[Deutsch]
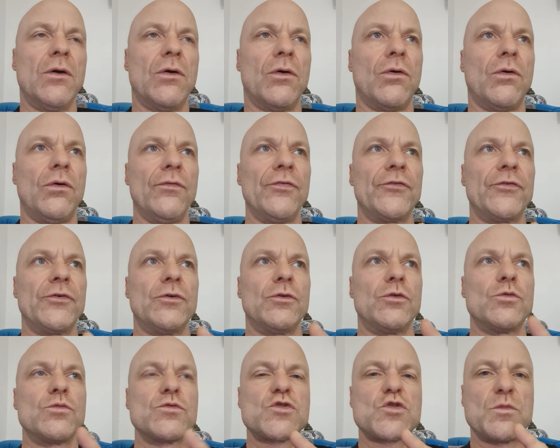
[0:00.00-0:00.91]
Und
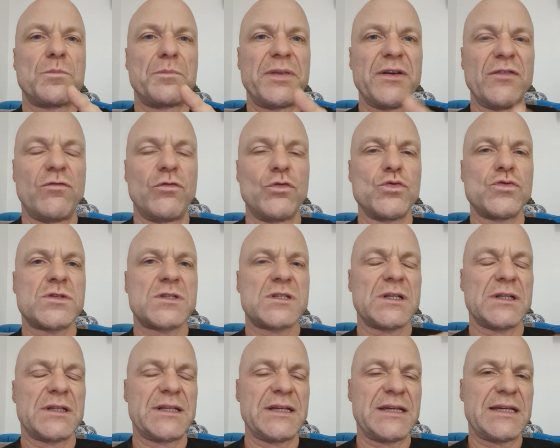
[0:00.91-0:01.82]
umso
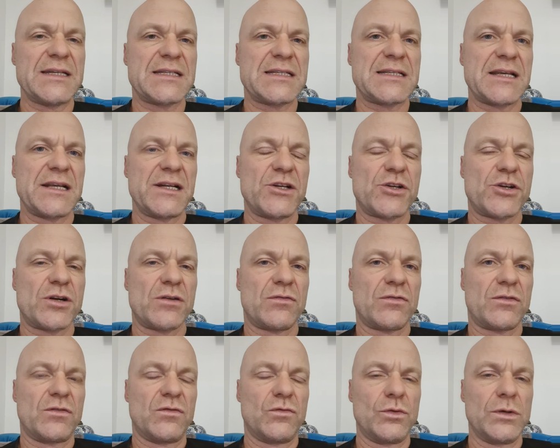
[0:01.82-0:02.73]
bewusster die
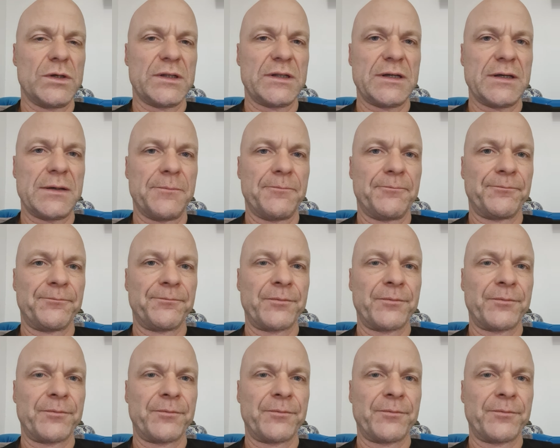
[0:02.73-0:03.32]
Gesellschaft wurde,